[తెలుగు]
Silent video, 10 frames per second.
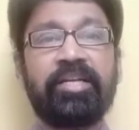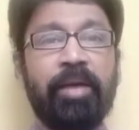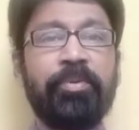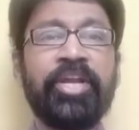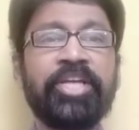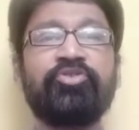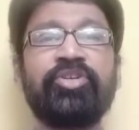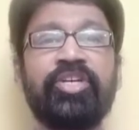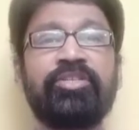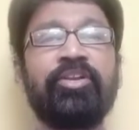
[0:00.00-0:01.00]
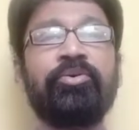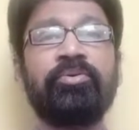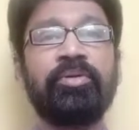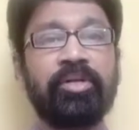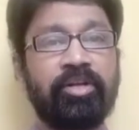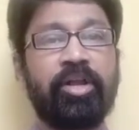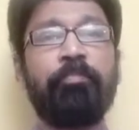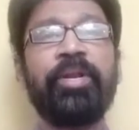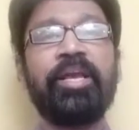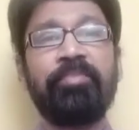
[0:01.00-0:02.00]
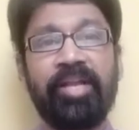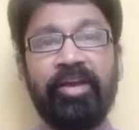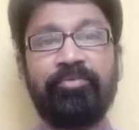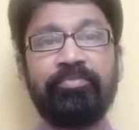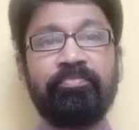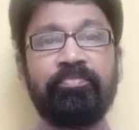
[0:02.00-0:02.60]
డబ్ల్యూహెచ్ఓ చేతిలో డబ్బులేమీ లేవు